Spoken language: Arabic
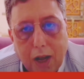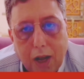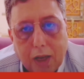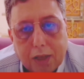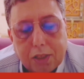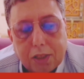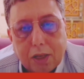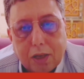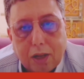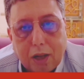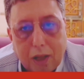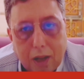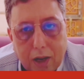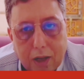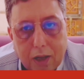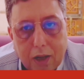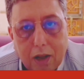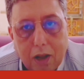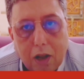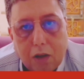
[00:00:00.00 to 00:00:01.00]
احسن
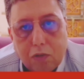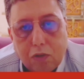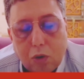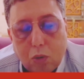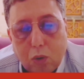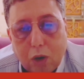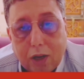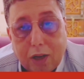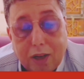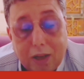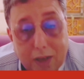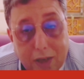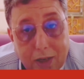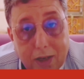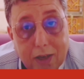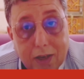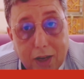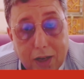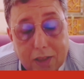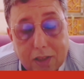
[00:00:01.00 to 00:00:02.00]
قرايه في الوقت
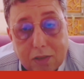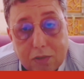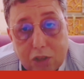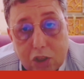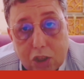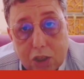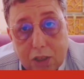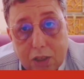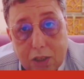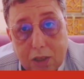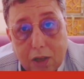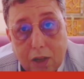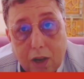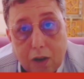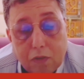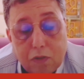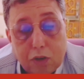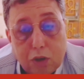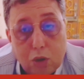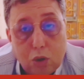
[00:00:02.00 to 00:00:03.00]
اللي للاسف الشديد
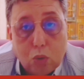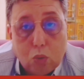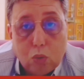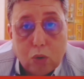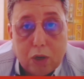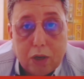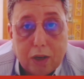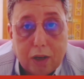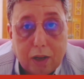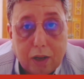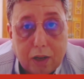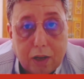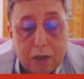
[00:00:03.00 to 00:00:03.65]
في الدول